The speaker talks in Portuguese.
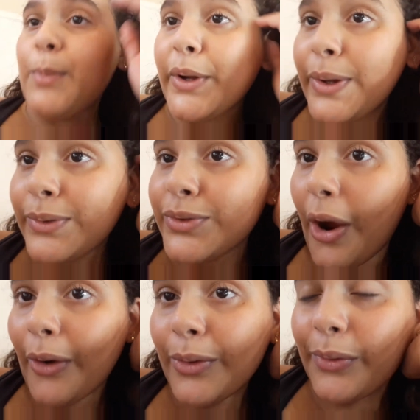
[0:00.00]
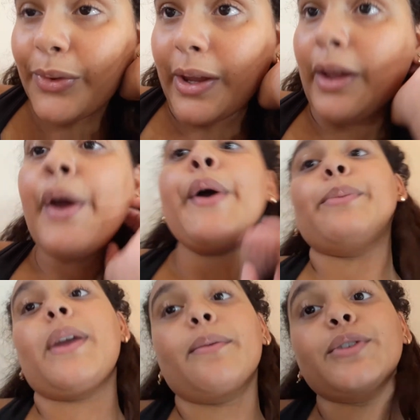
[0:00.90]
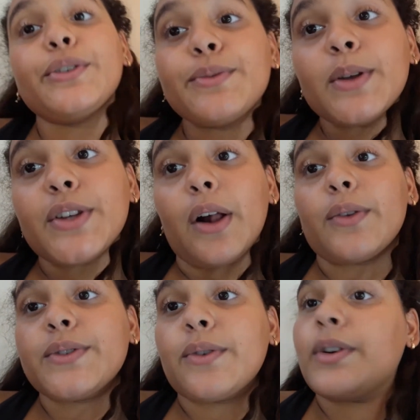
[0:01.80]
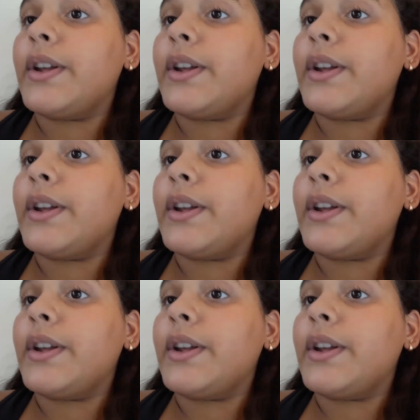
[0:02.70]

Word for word: pouquinho de óculos, sim. Porque todos os meus óculos que eu